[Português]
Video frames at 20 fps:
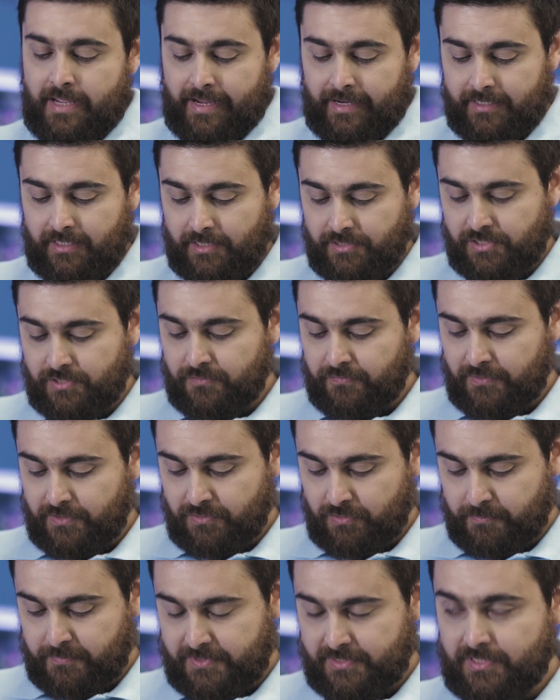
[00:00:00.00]
Aqui a gente
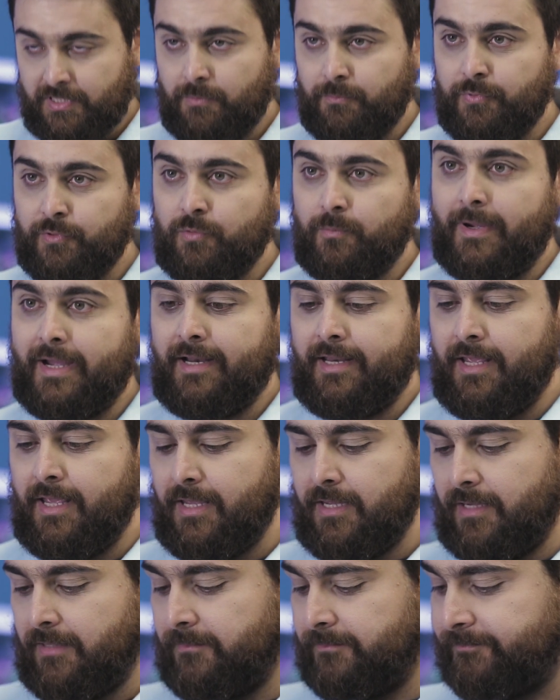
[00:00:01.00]
fez opção por uma
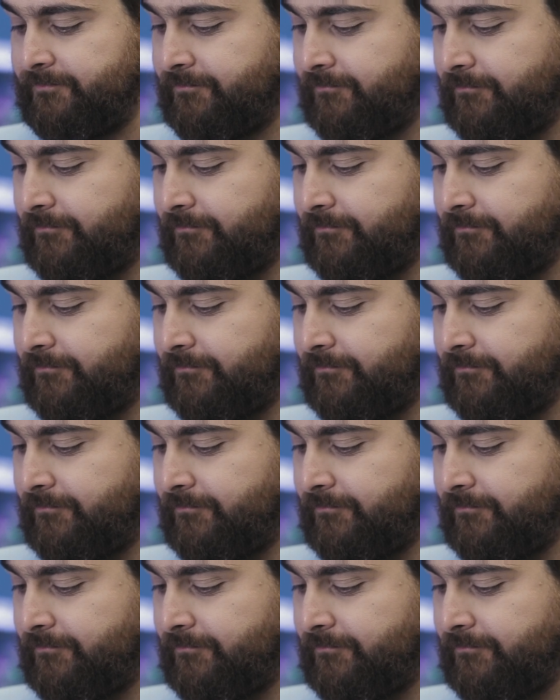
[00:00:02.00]
areia,